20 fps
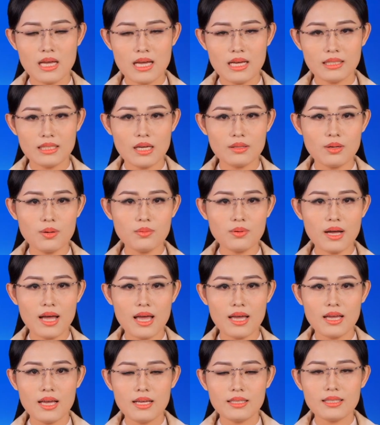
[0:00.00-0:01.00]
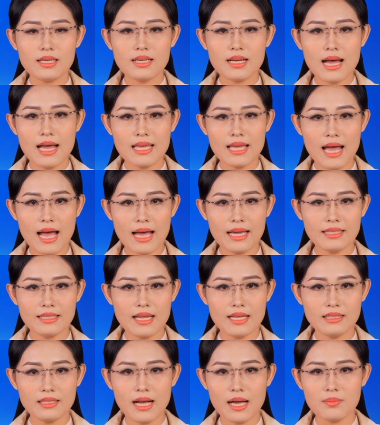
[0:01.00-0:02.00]
Theo thống kê, từ ngày hai
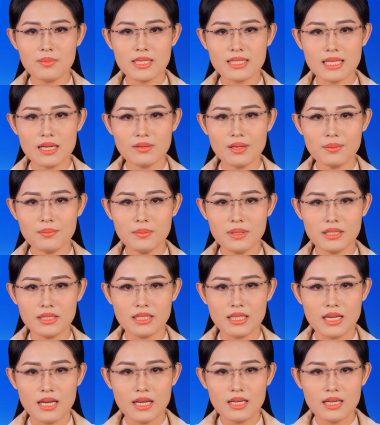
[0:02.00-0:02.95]
đến ngày mười sáu tháng mười,